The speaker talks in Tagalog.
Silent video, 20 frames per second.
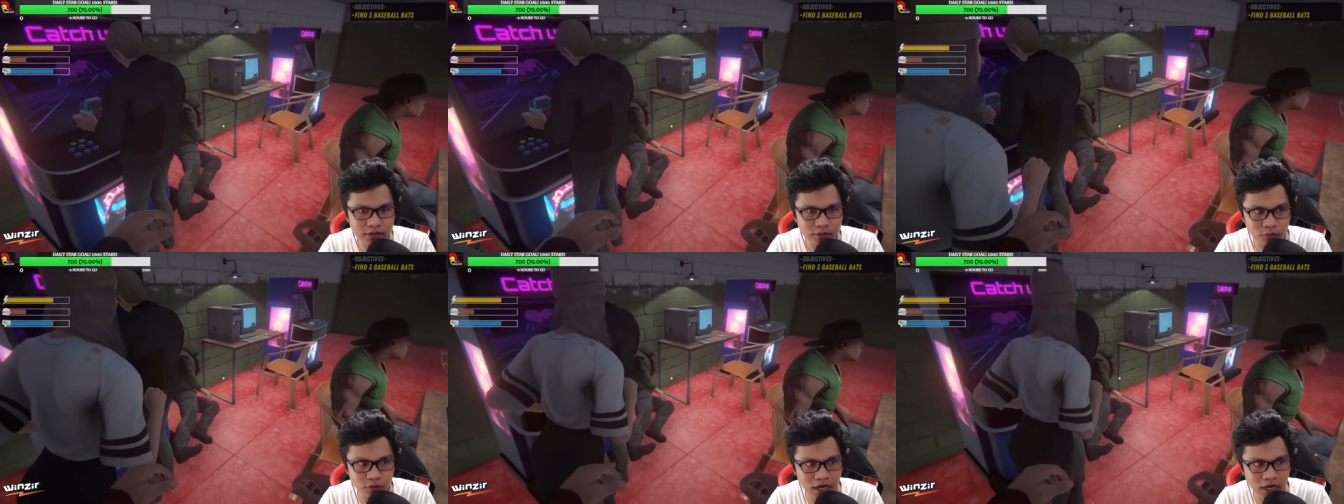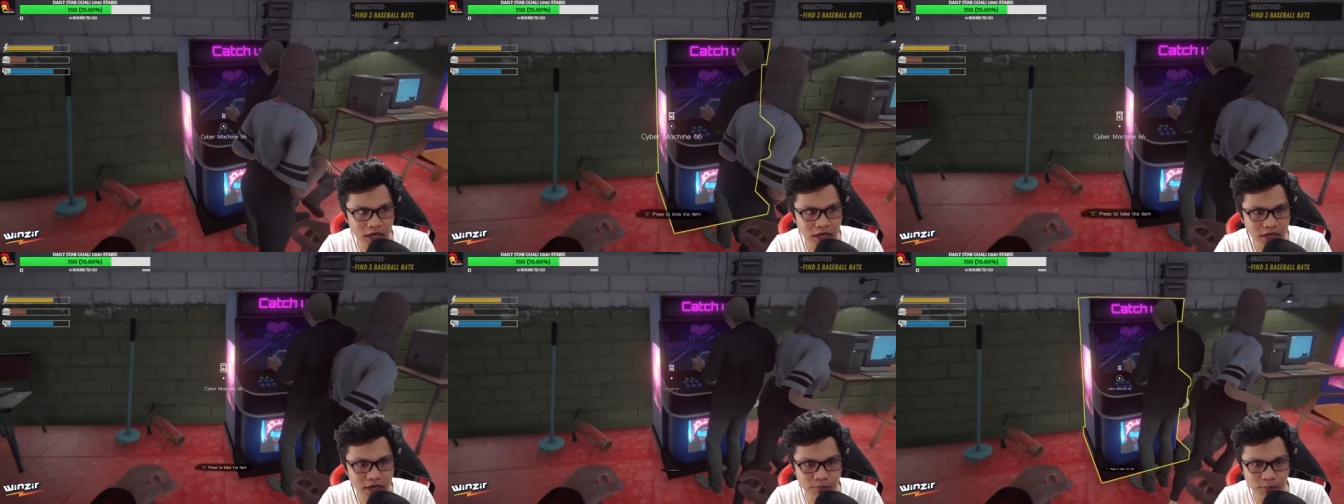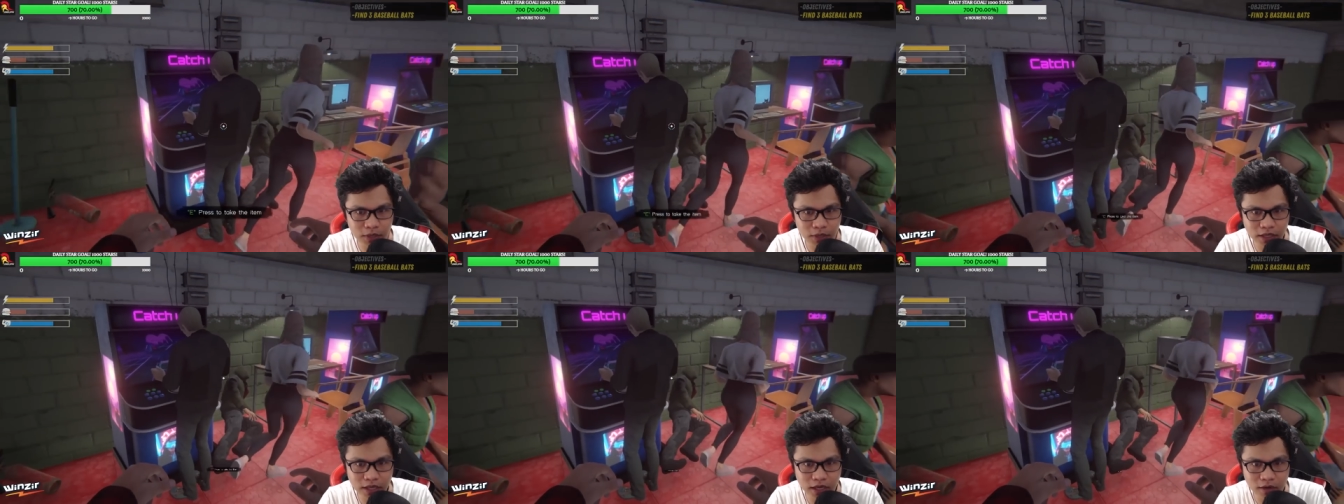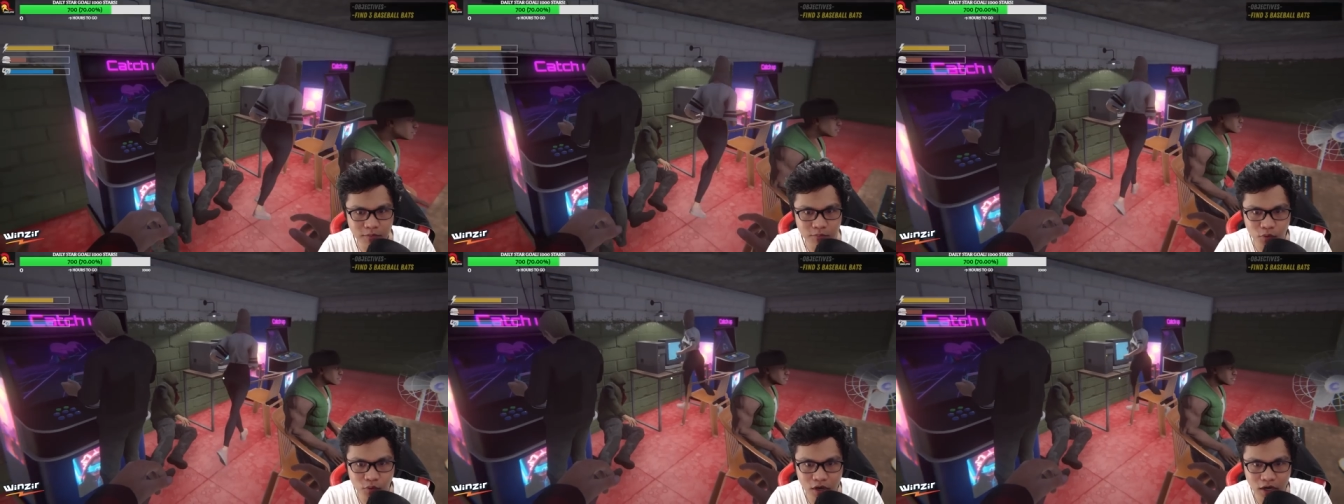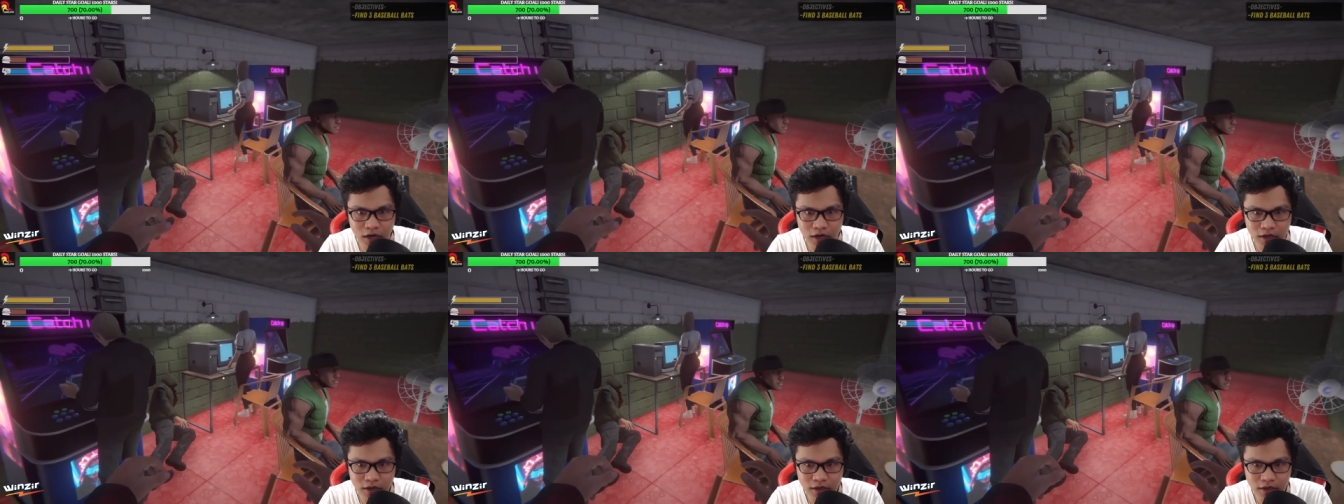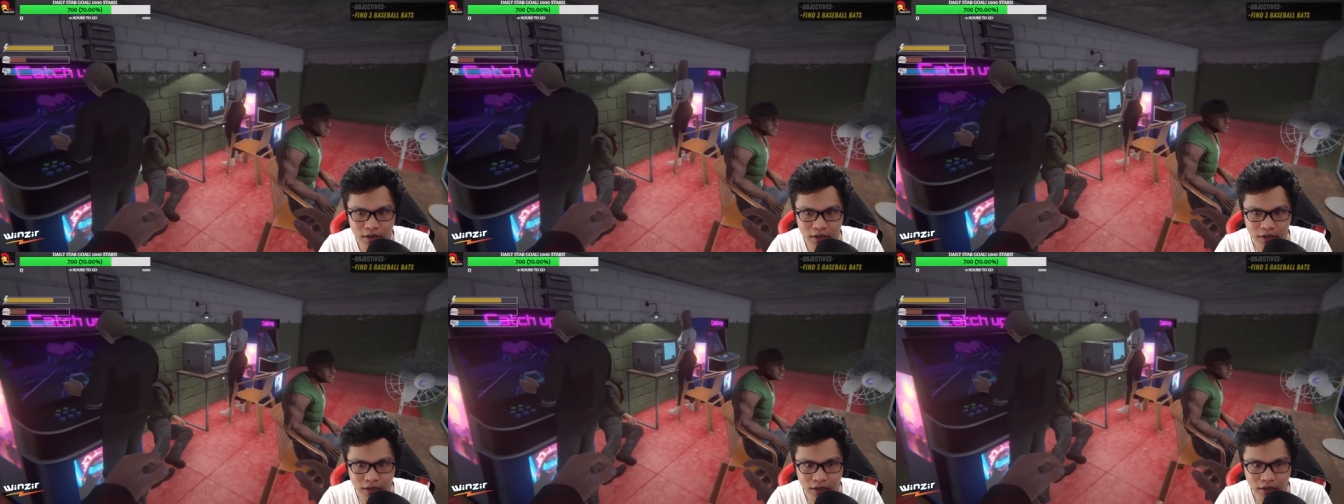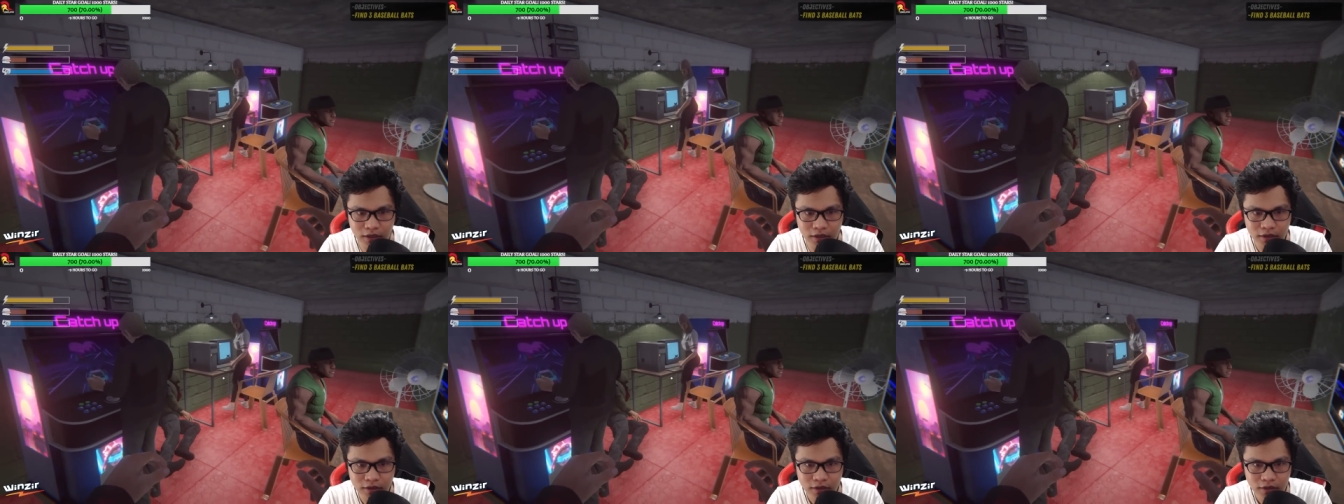Sukarap lagi kang buanga
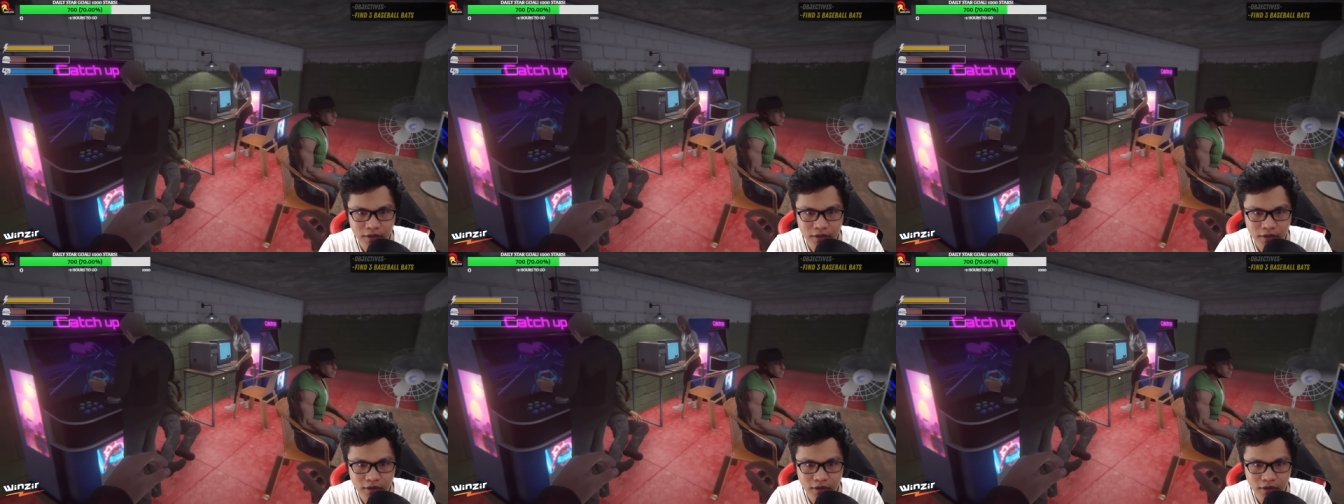ka.